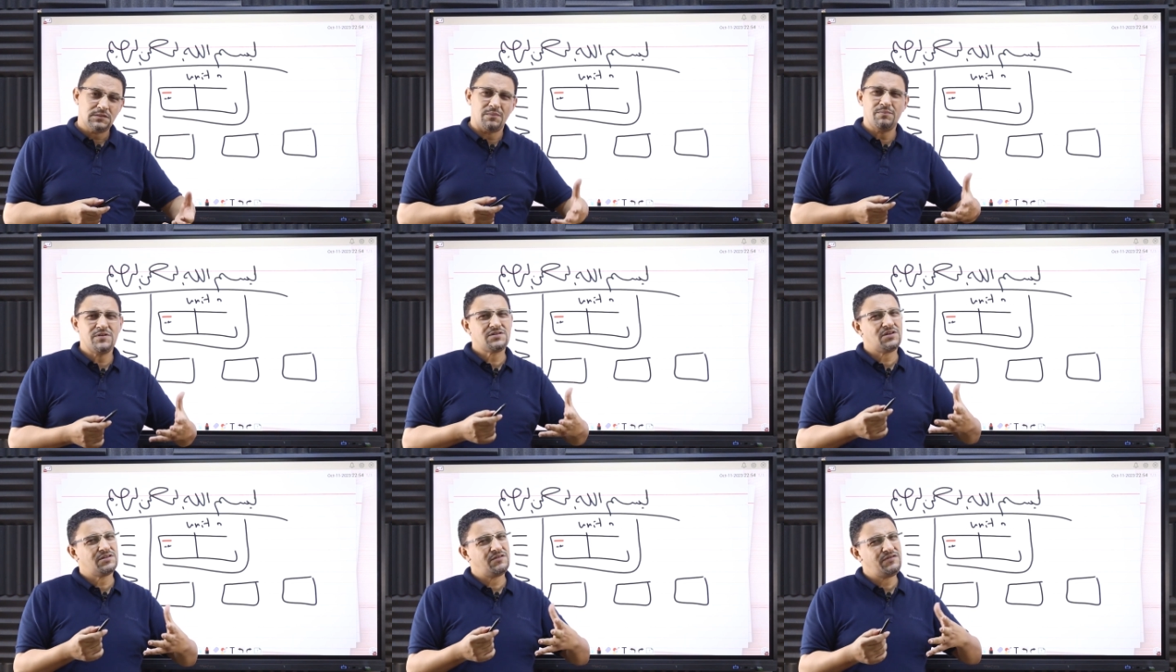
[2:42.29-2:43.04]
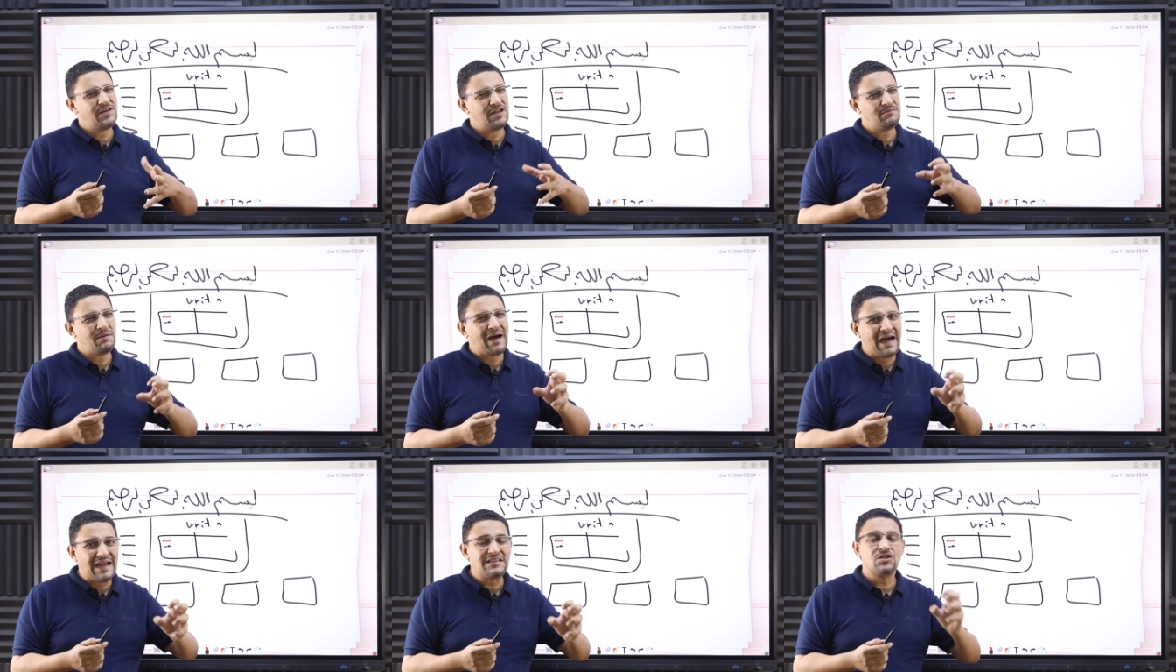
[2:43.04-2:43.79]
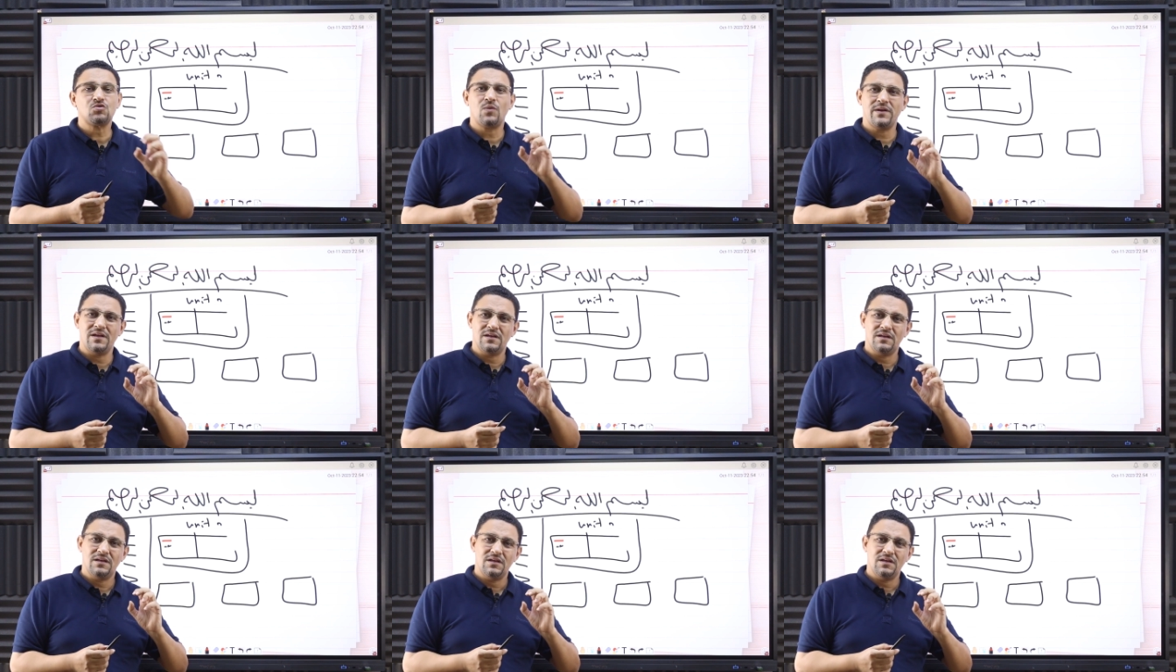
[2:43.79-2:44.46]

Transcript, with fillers: طب مستر ده في كلمه معقده شويه